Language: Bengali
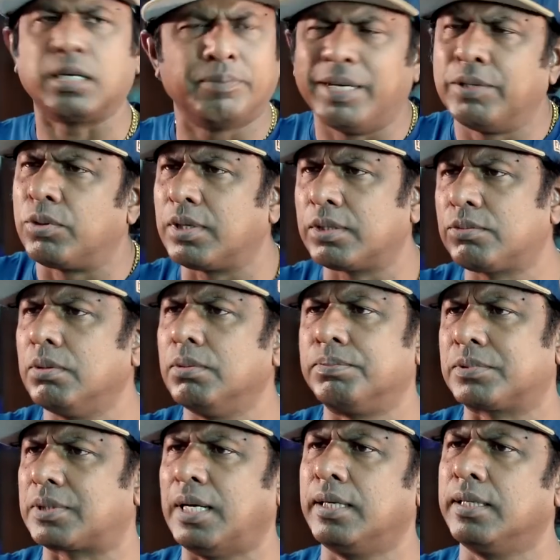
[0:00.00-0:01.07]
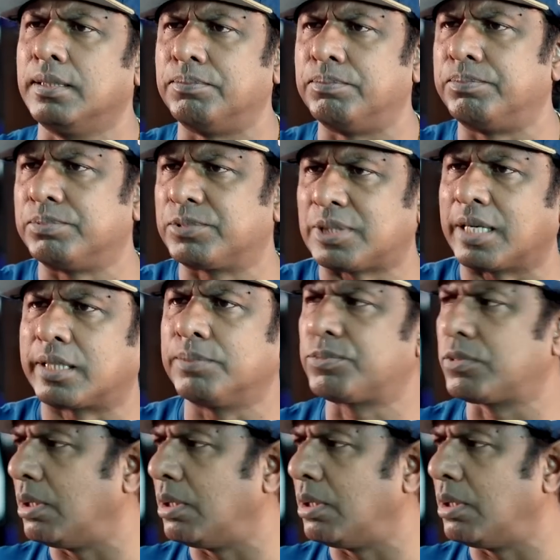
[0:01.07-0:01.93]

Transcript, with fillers: আরে ভাই ওরা তো খালি সাকিব